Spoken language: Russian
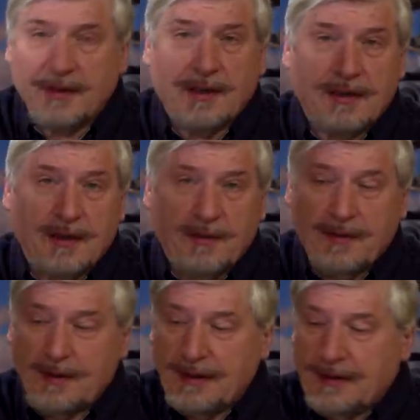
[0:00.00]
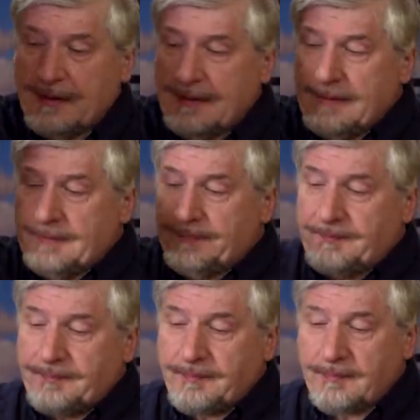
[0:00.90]
фотографии,
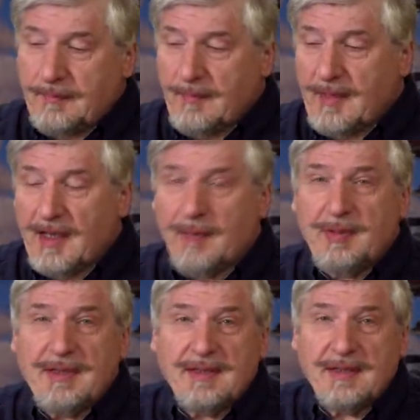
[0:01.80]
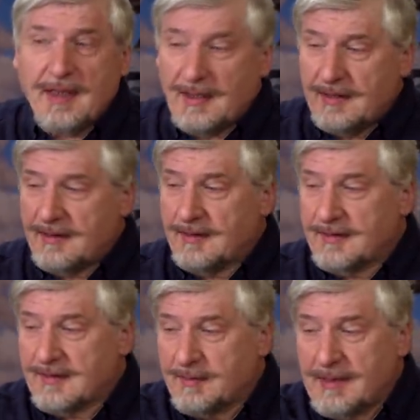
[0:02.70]
объясняет
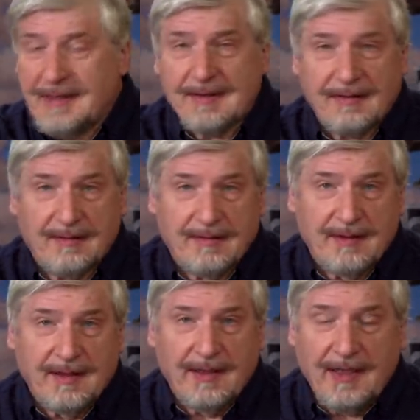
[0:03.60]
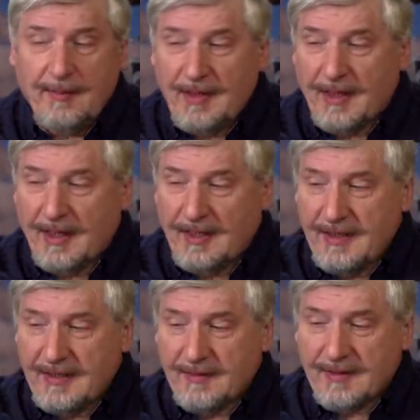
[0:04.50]
смысл и
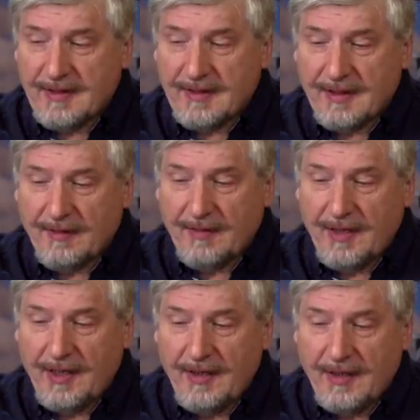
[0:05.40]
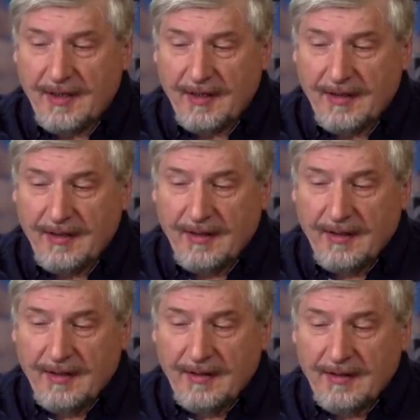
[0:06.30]
механизм составления
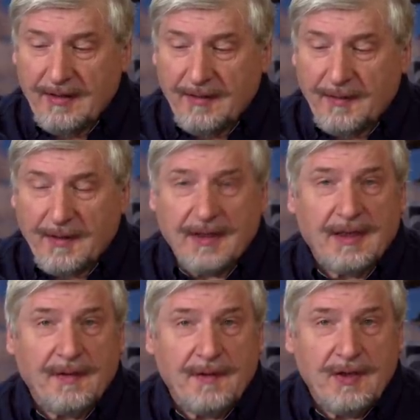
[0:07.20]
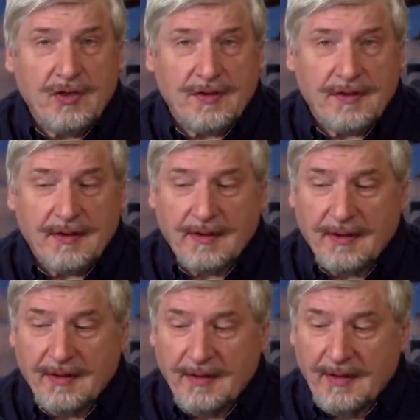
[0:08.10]
э,
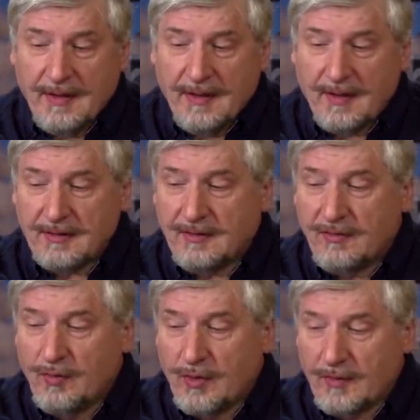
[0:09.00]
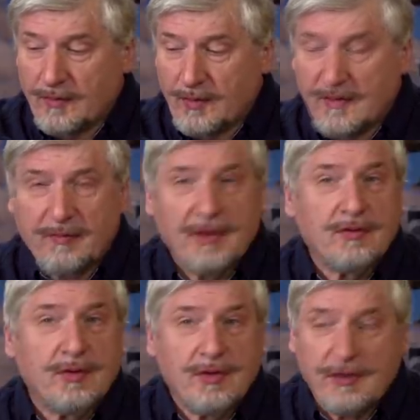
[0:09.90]
фотографических растворов, то есть в
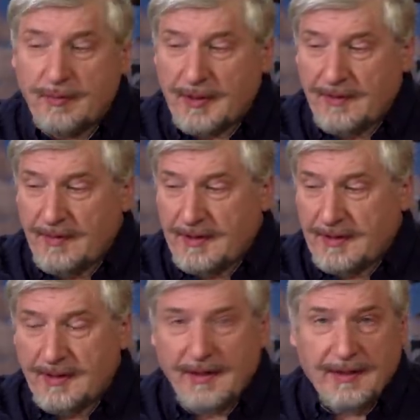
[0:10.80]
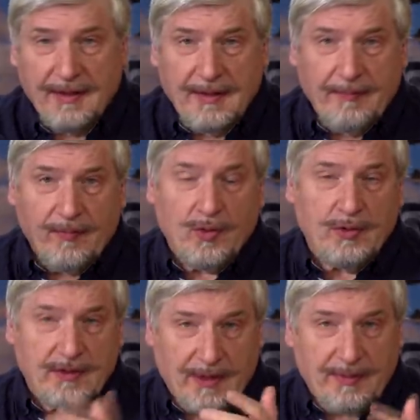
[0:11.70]
первую очередь проявителей. То
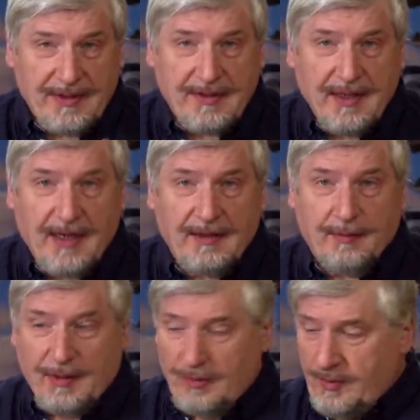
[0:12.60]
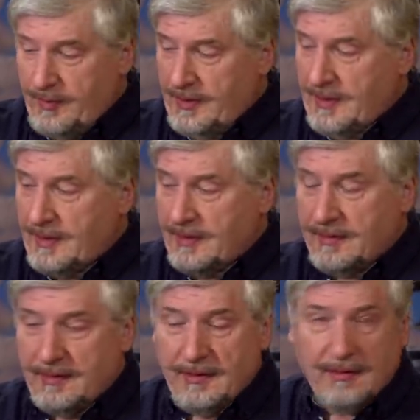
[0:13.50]
есть объясняет подробно, как
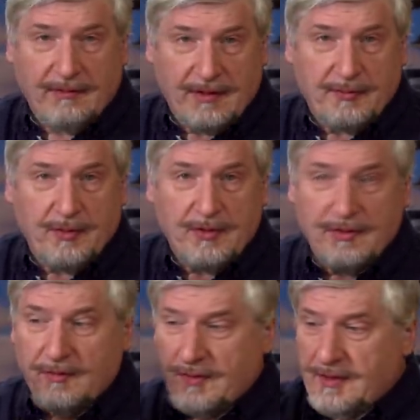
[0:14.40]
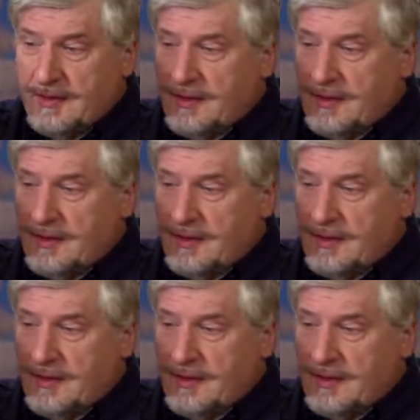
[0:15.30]
это сделать. Воспользовавшись